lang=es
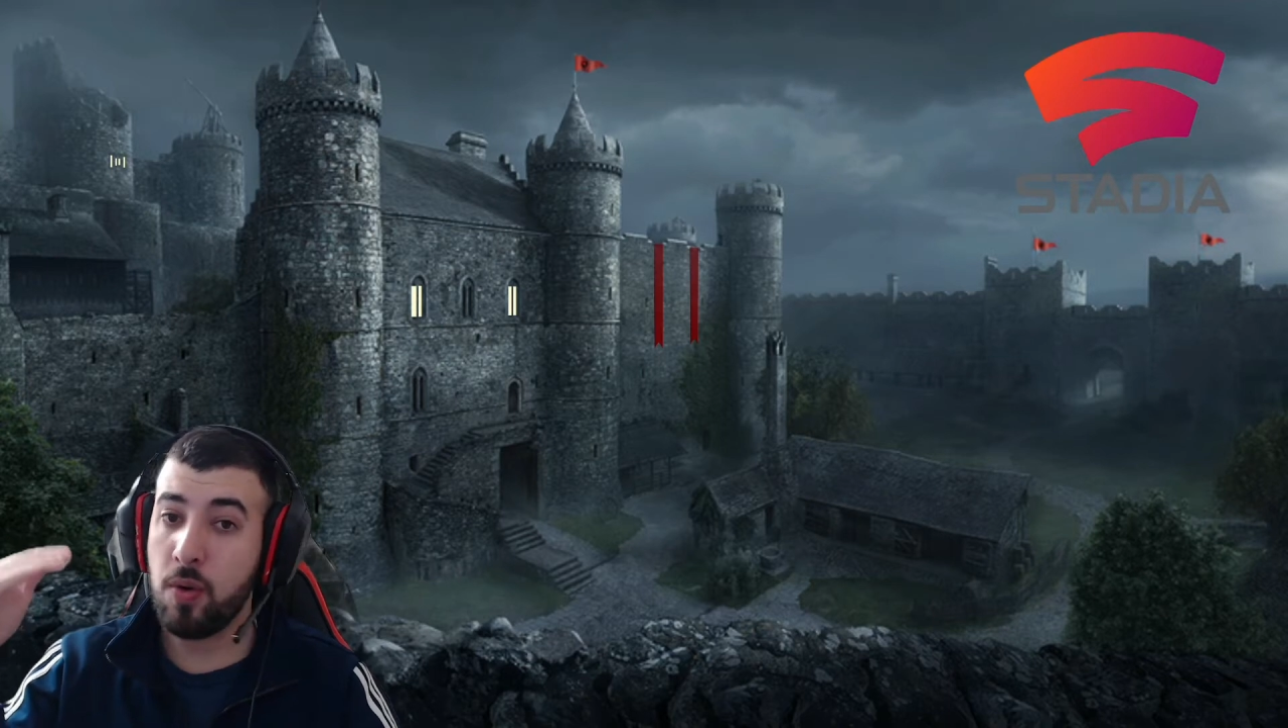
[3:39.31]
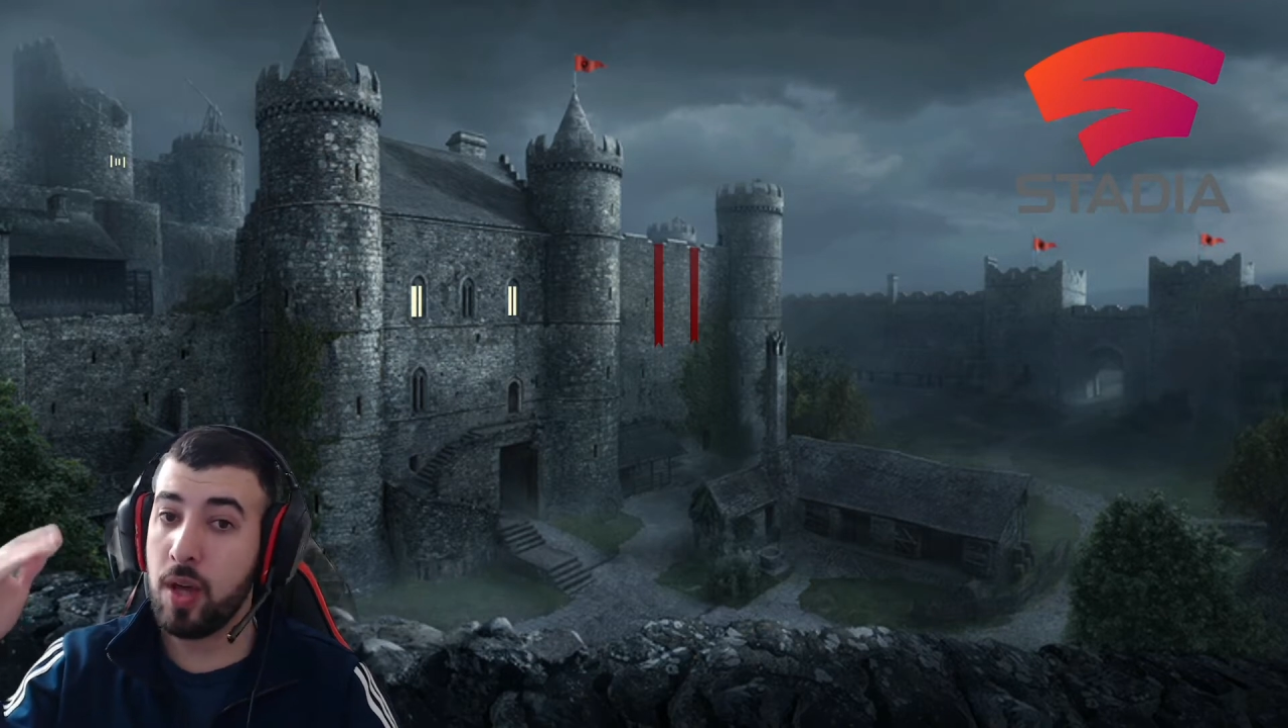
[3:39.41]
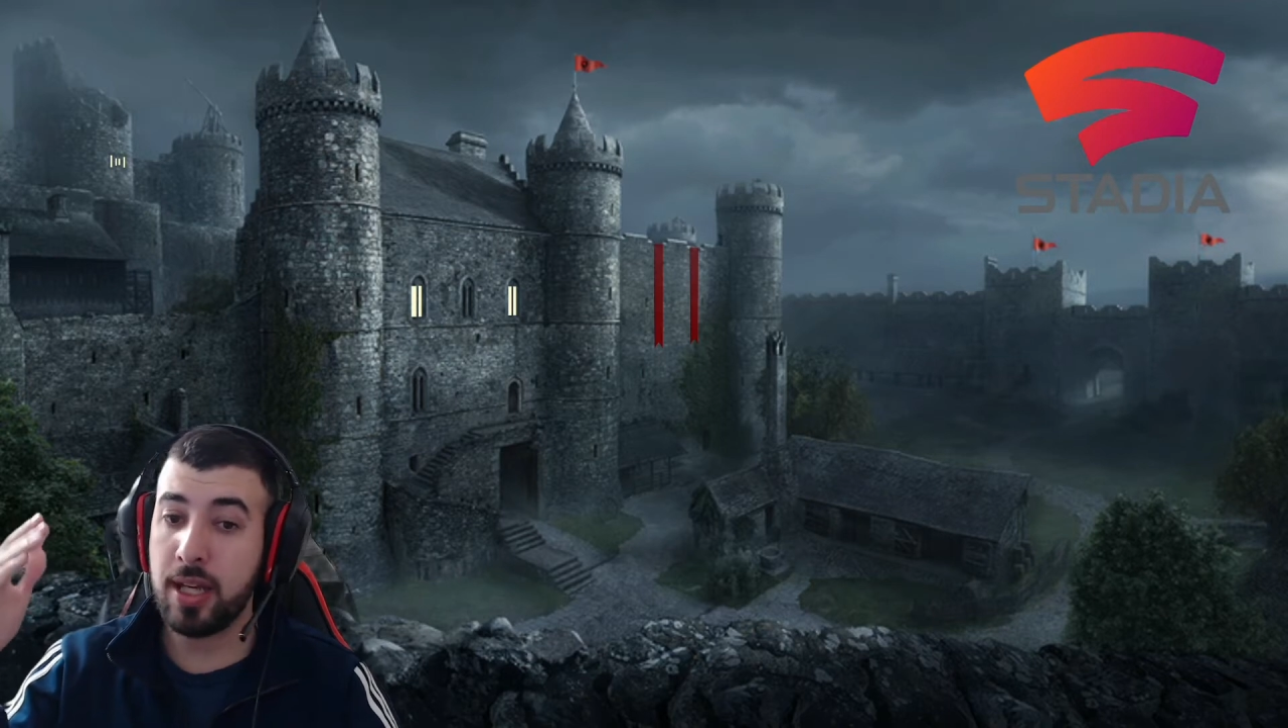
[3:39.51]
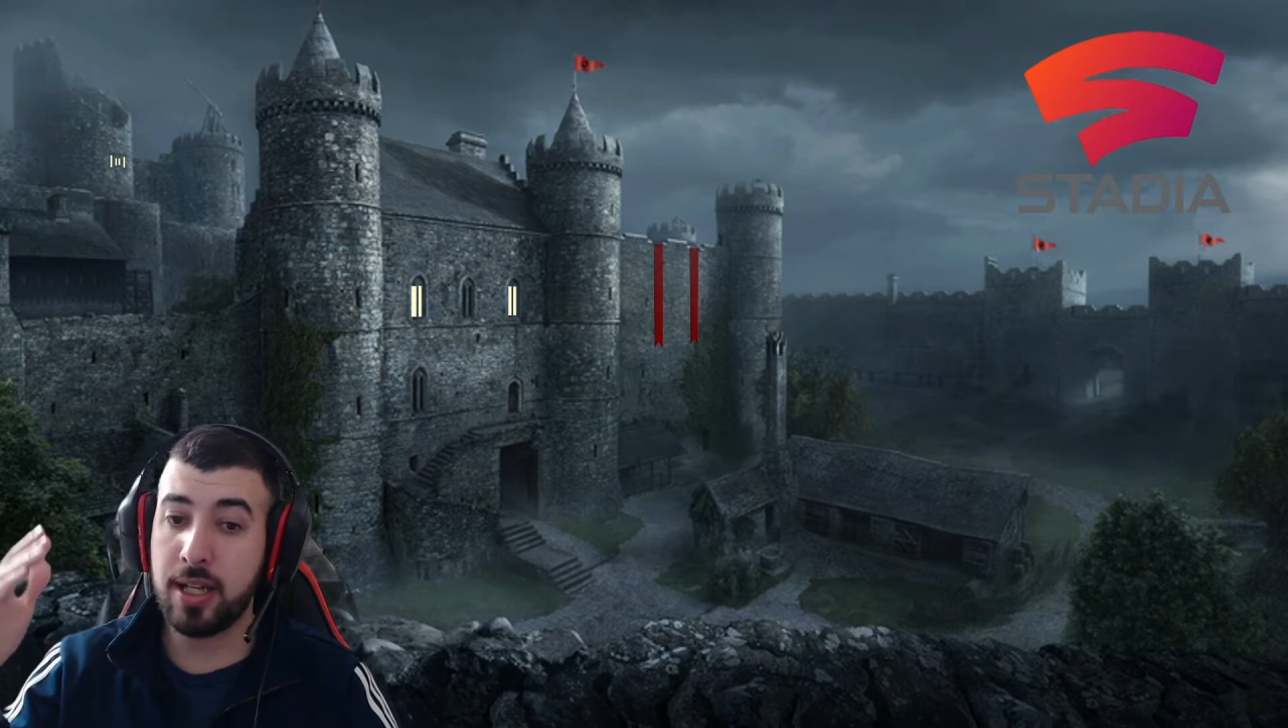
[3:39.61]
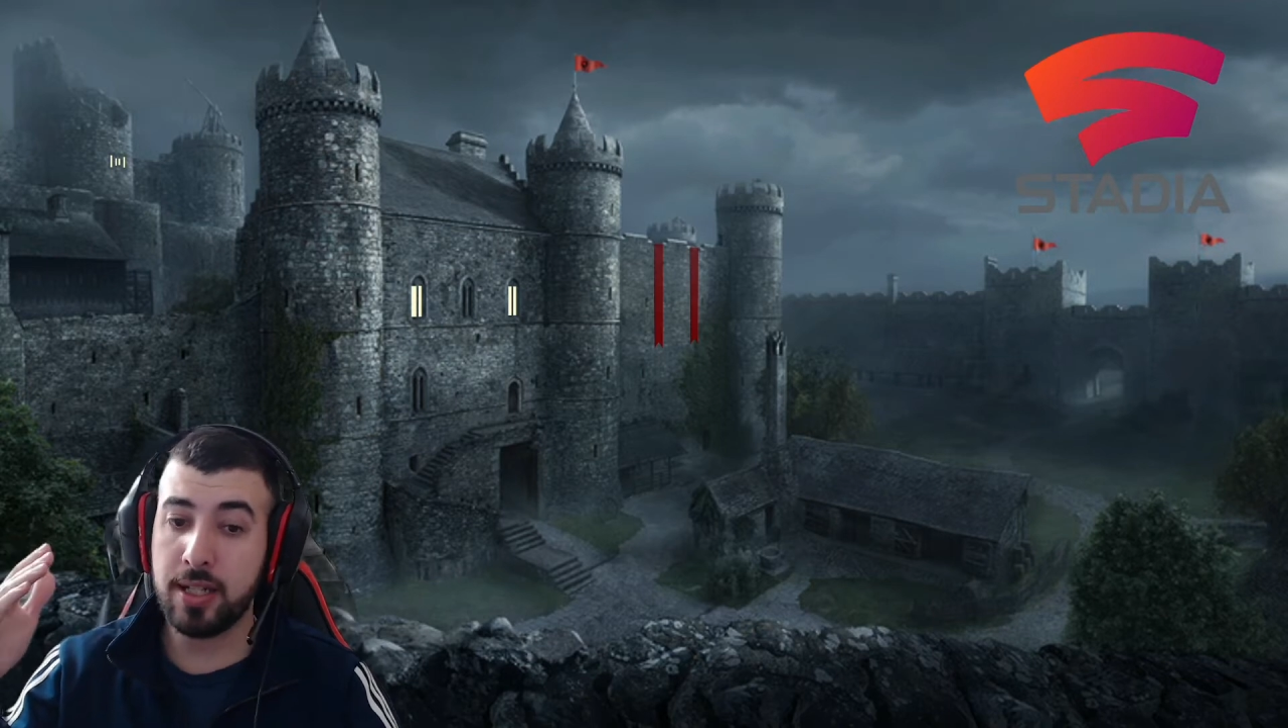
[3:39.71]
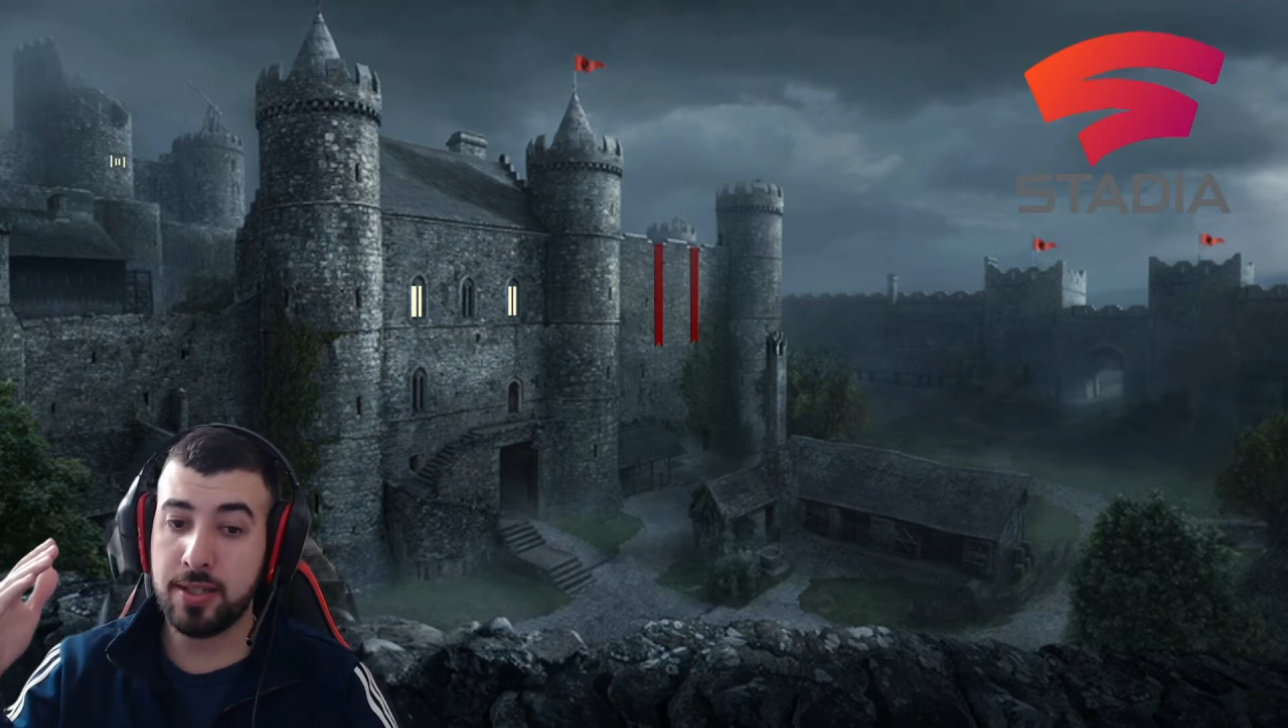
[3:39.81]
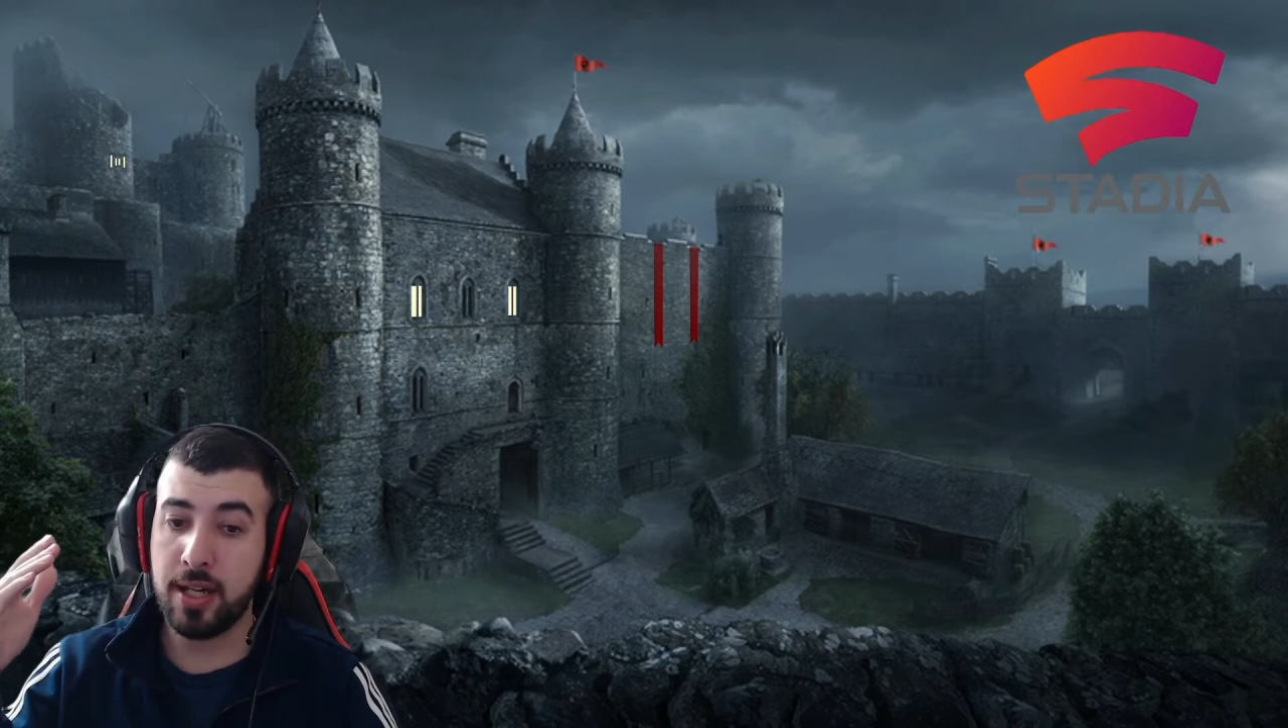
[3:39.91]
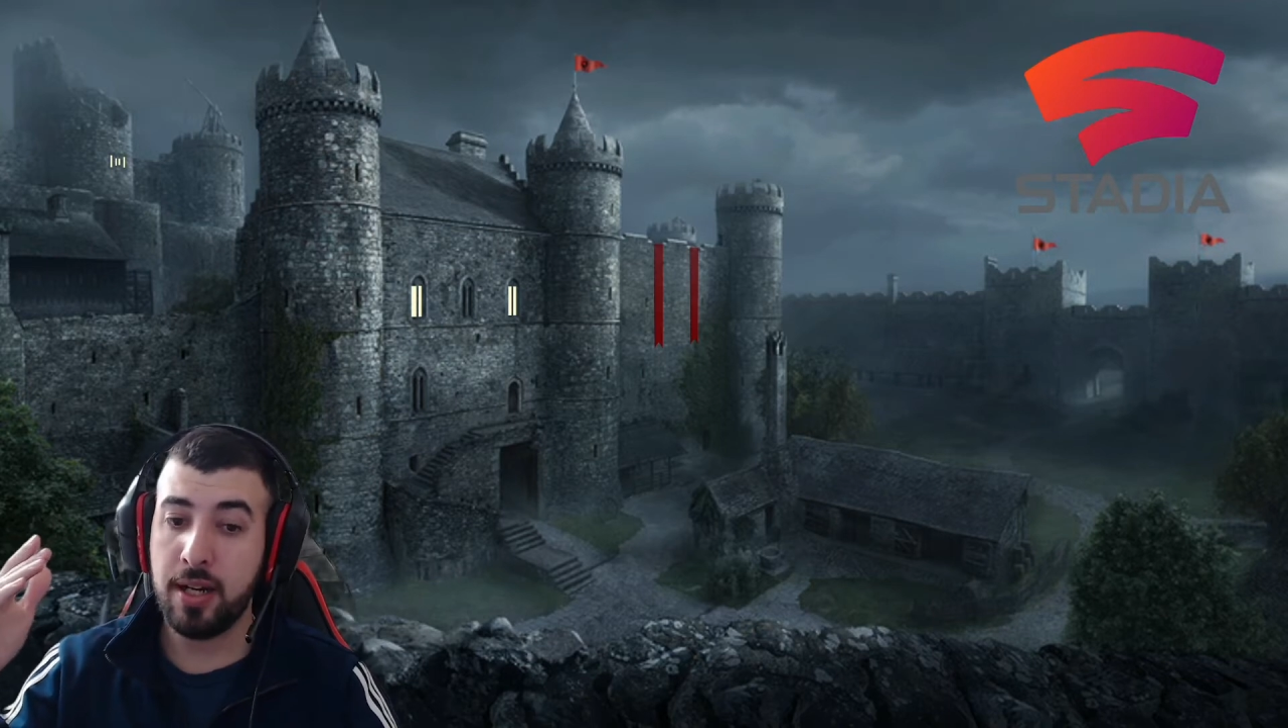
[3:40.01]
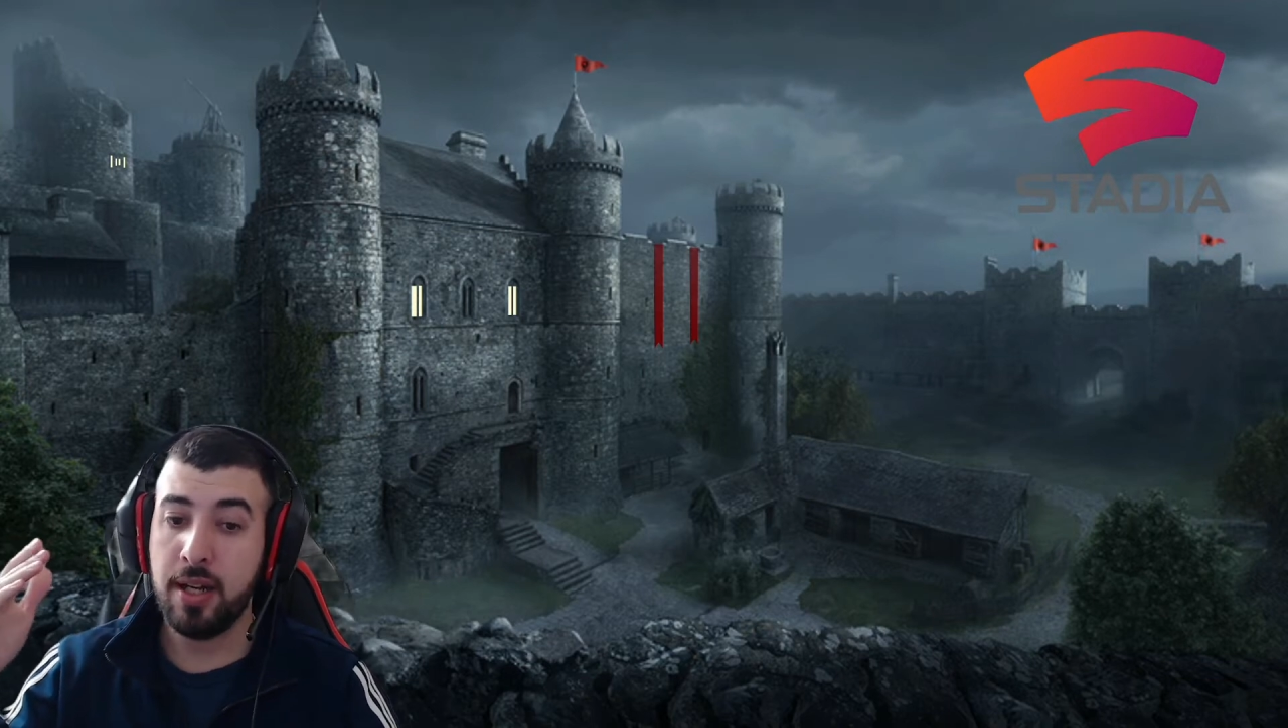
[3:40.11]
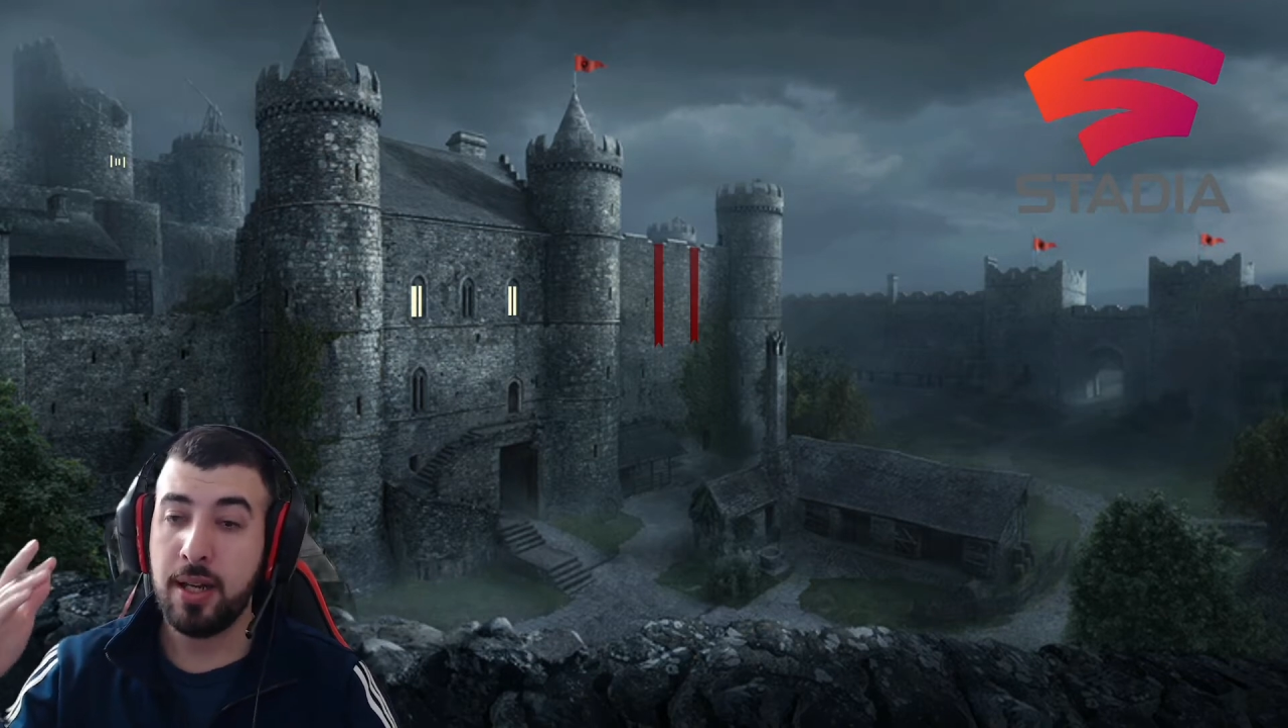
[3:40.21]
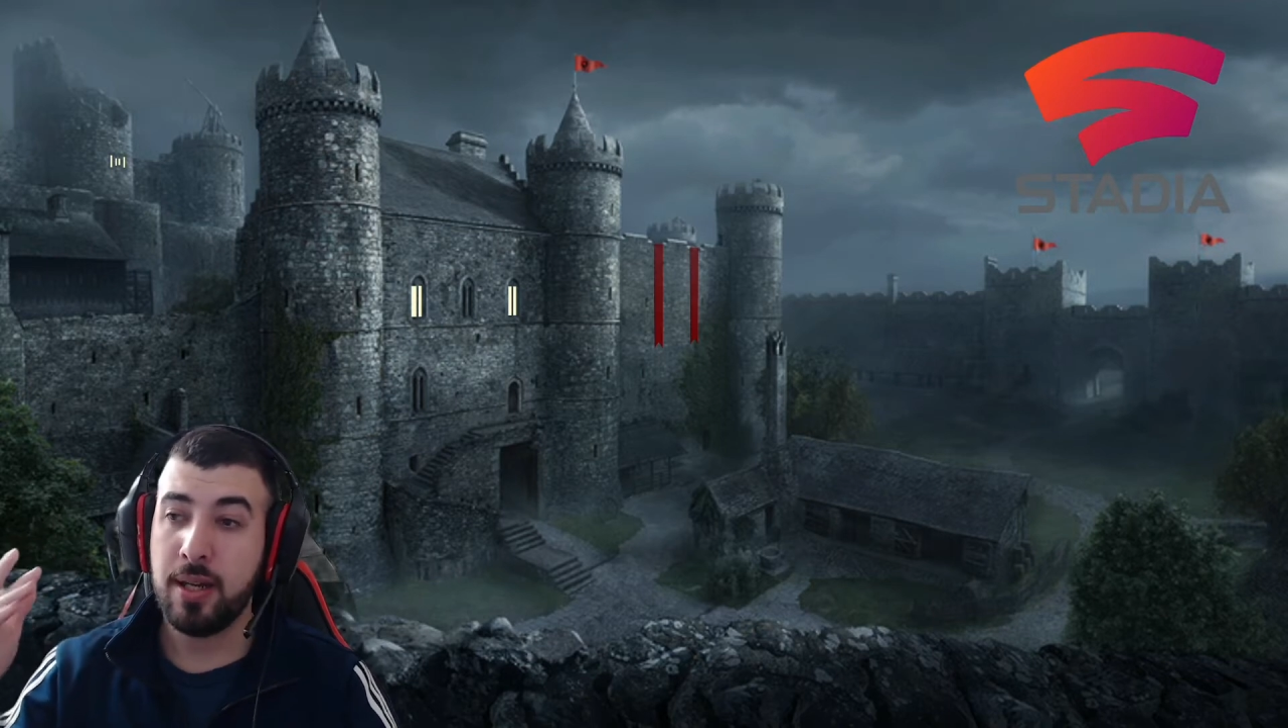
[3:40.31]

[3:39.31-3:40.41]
o a decrecer